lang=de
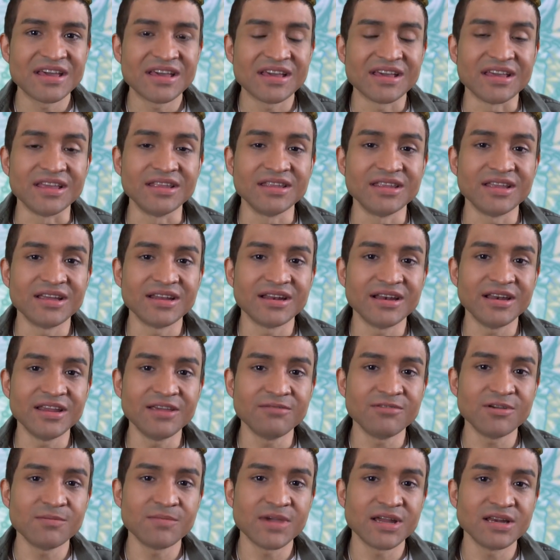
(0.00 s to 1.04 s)
In der
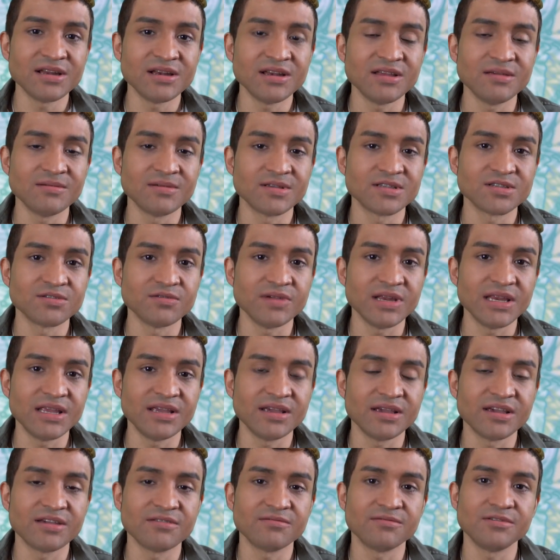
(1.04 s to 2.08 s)
Liebe, meine liebe
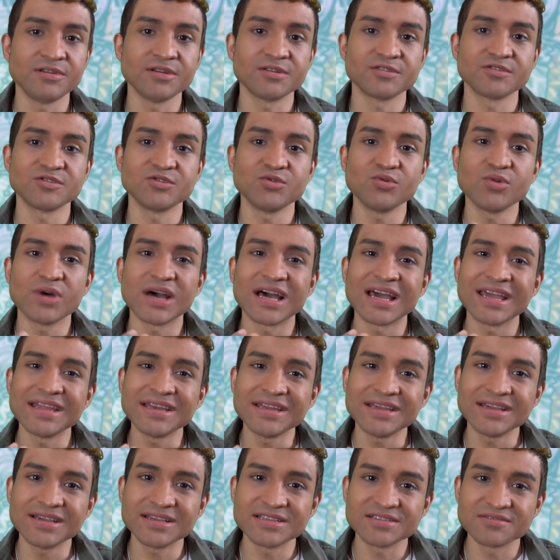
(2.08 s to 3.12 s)
Zwillinge, wirst du
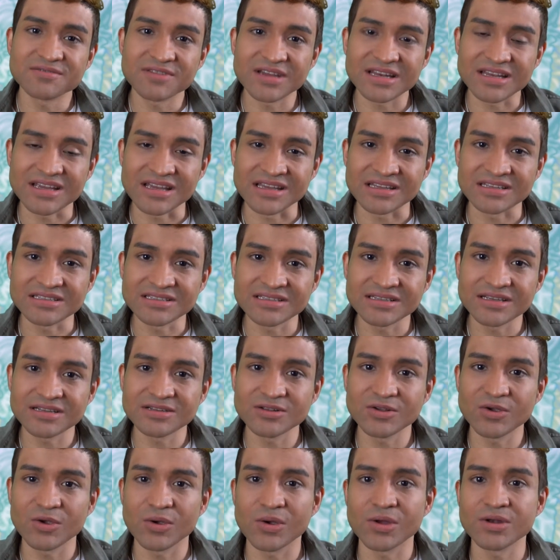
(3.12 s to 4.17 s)
einiges
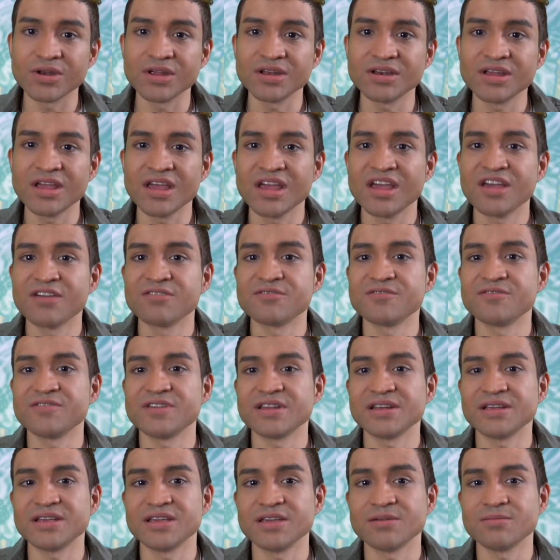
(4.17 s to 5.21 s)
verändern können.
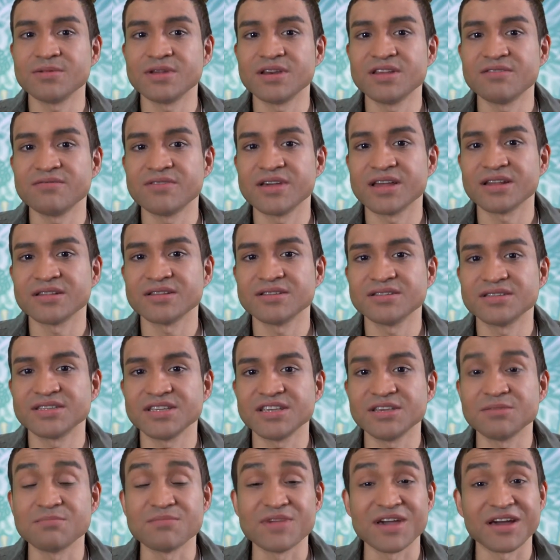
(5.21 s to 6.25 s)
Vergebene werden
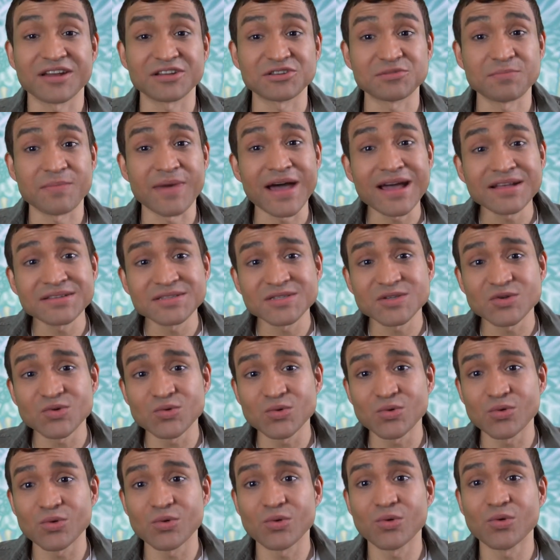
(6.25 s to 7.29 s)
sich mehr Spaß
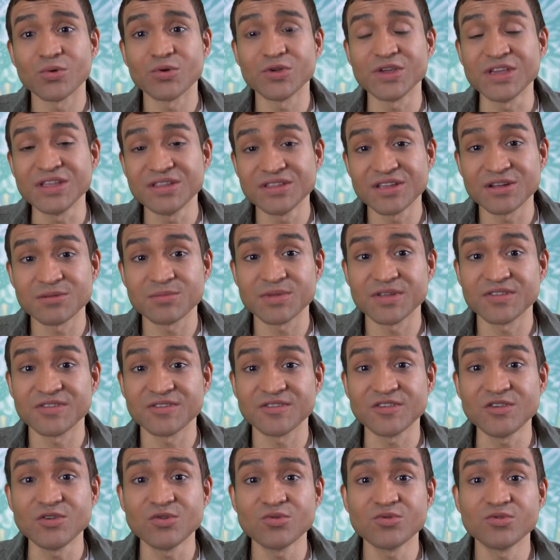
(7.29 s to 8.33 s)
in der
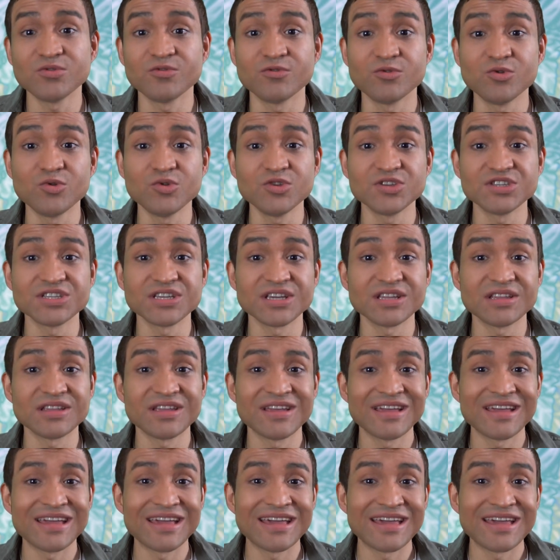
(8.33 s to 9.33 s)
Beziehung wünschen